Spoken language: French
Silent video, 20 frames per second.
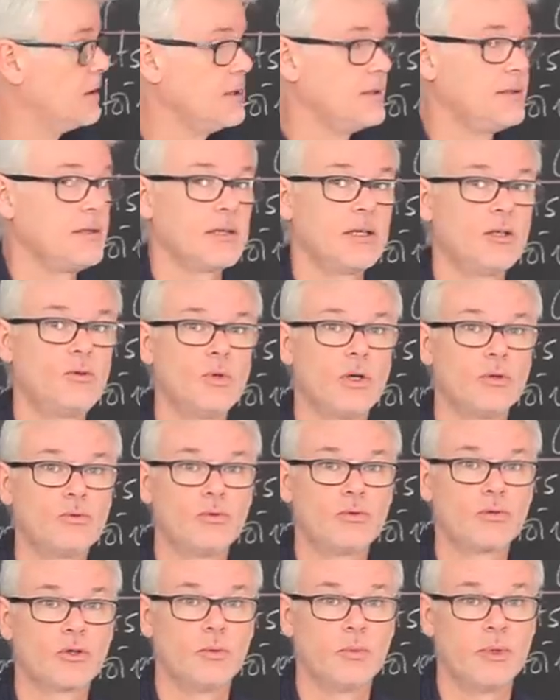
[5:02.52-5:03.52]
les territoires
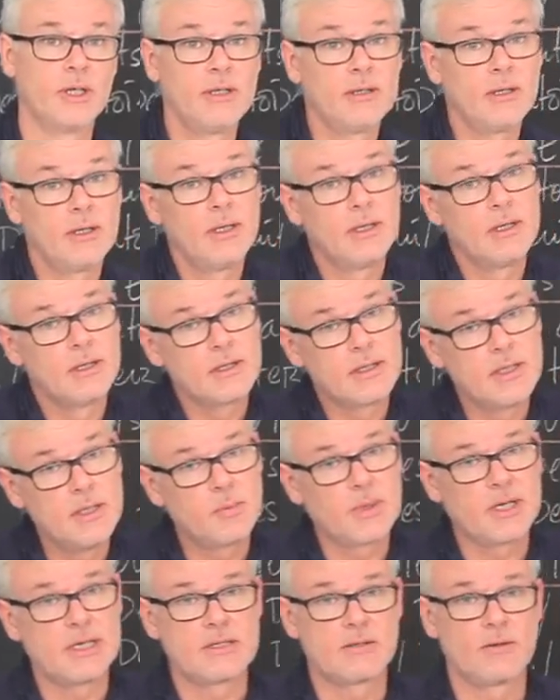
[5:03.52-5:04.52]
d'outre-mer
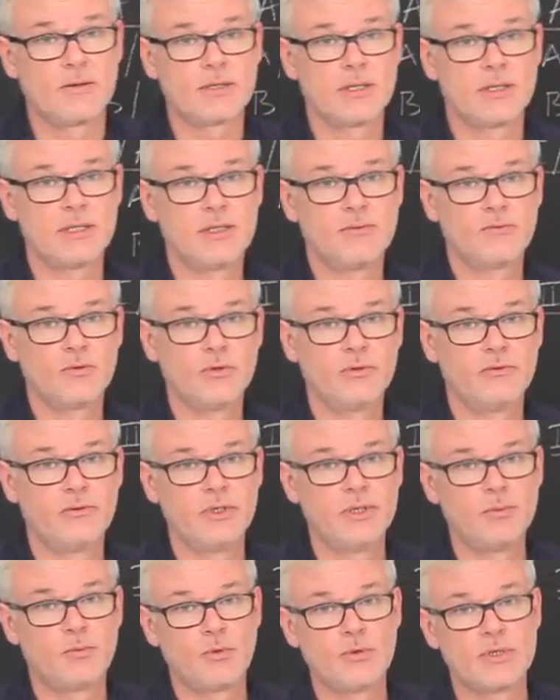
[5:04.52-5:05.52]
qui présentent un niveau de
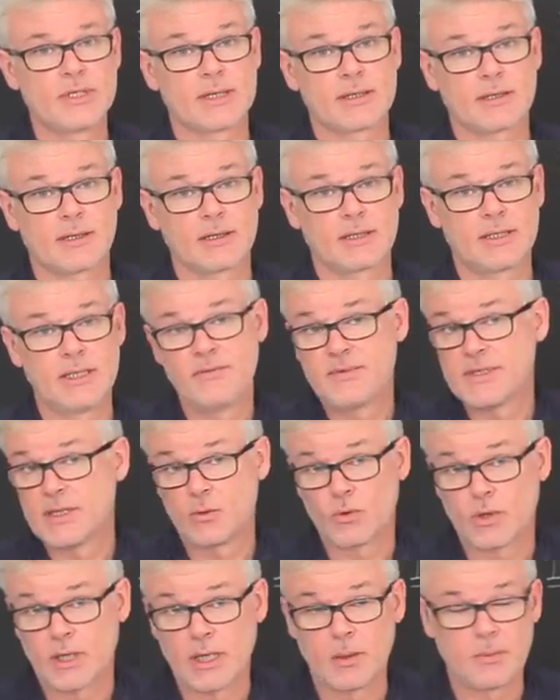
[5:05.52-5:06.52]
vie plus attractif.
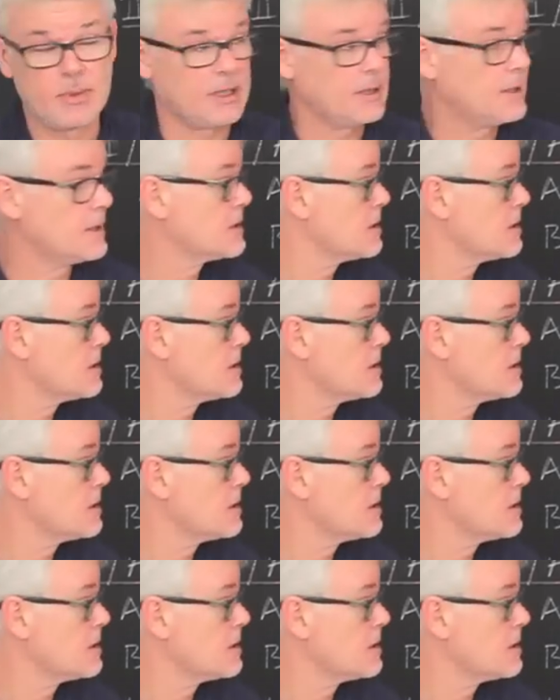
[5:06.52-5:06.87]
C'est le cas par